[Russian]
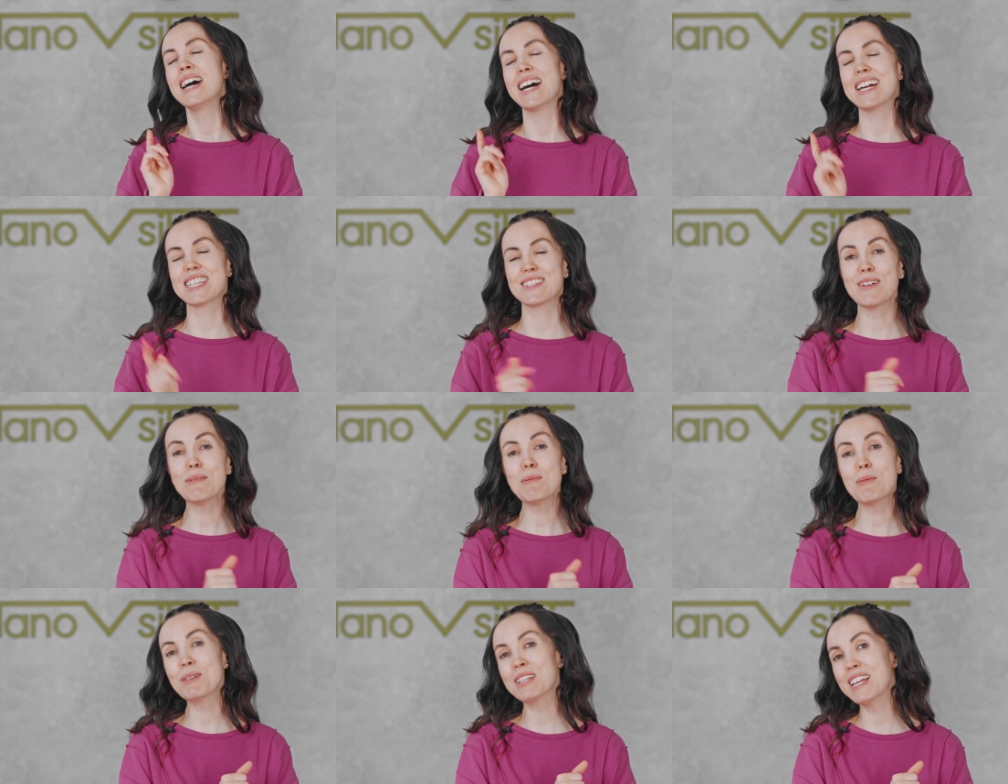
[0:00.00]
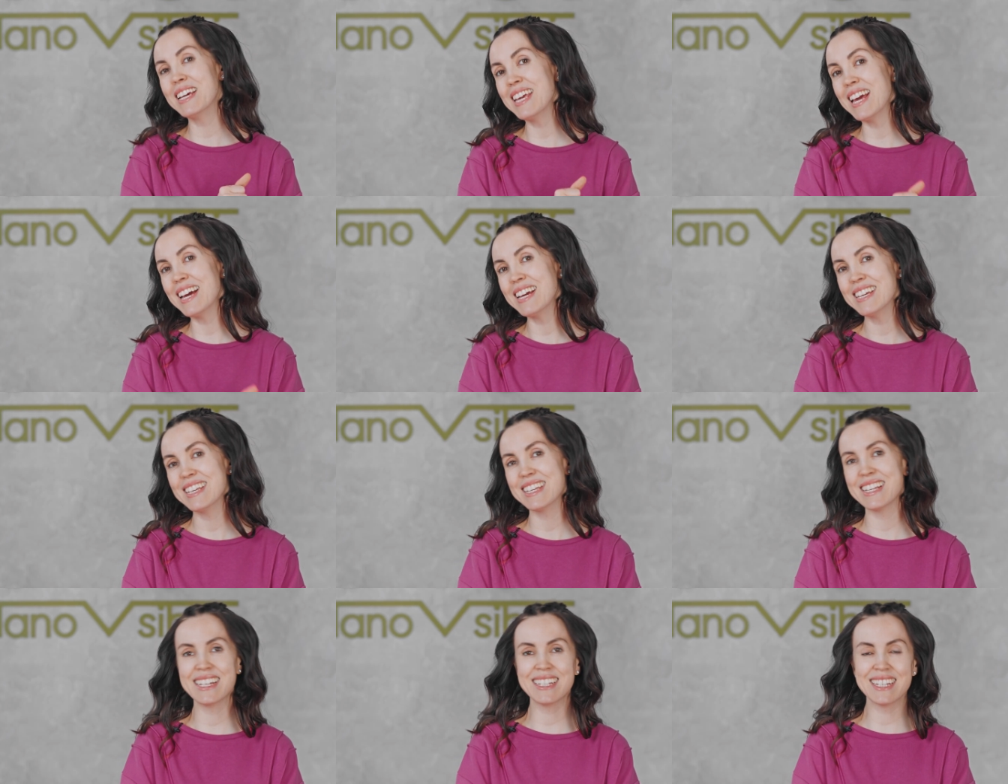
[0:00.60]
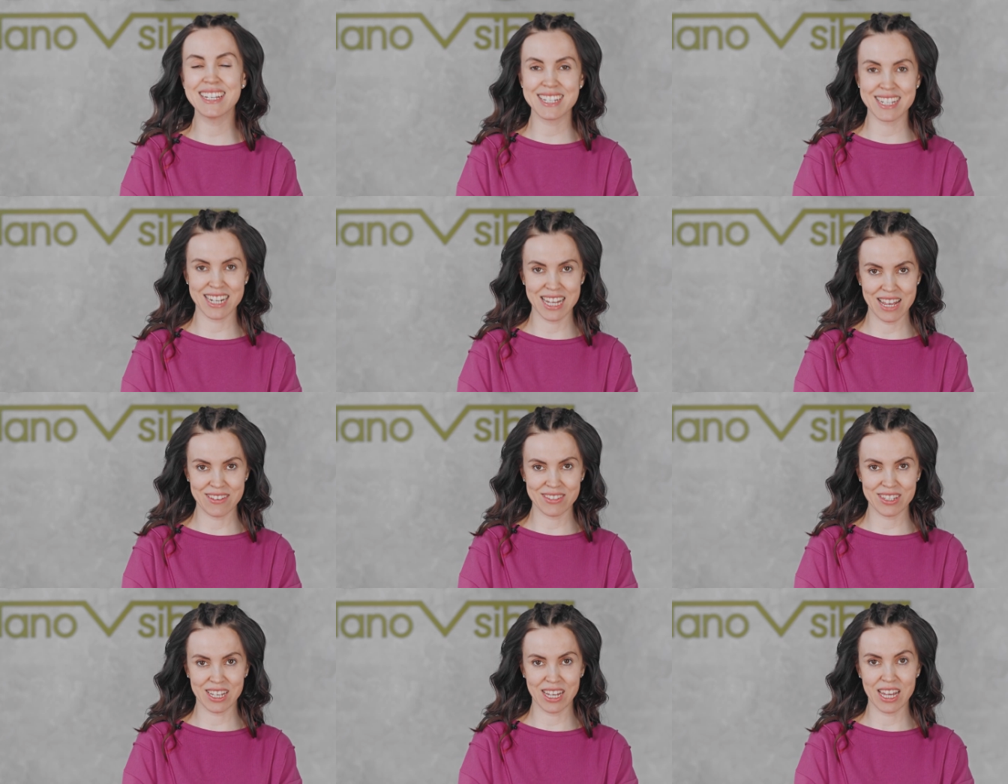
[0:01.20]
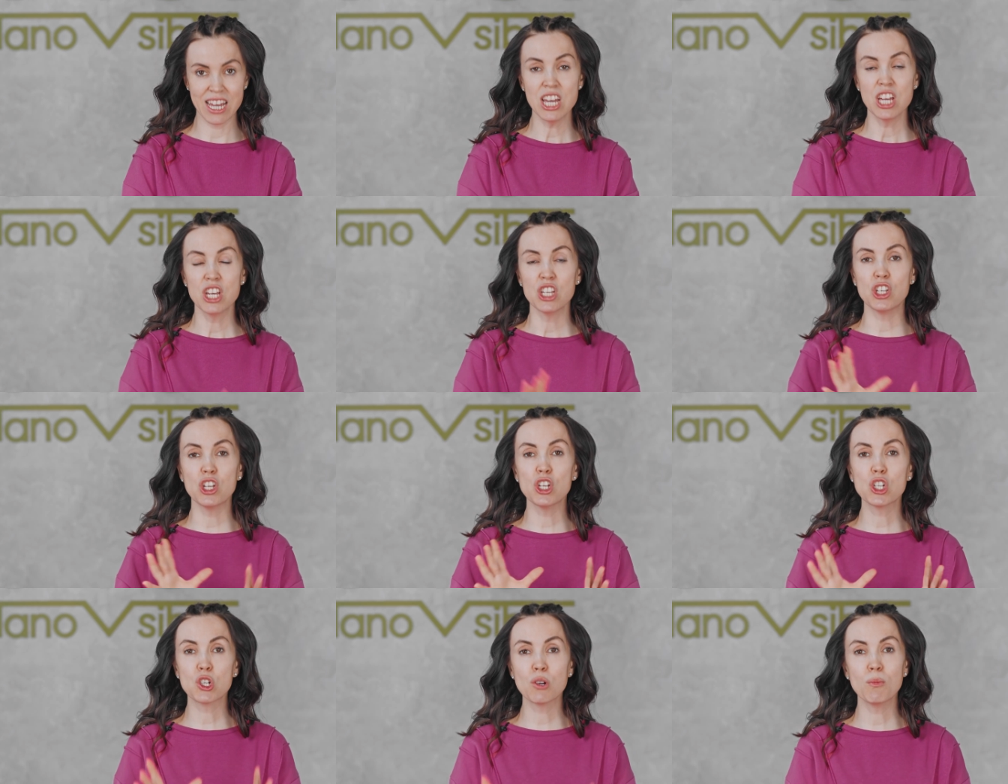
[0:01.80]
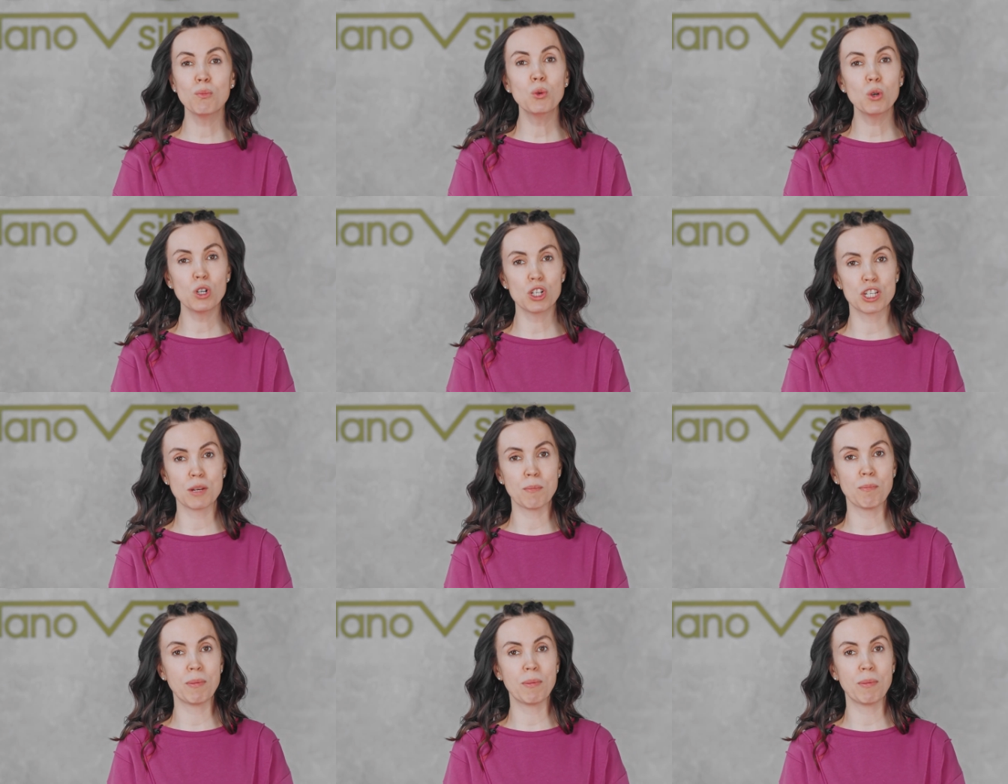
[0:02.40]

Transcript: А с вами была я, Елена Чернявская. Еще больше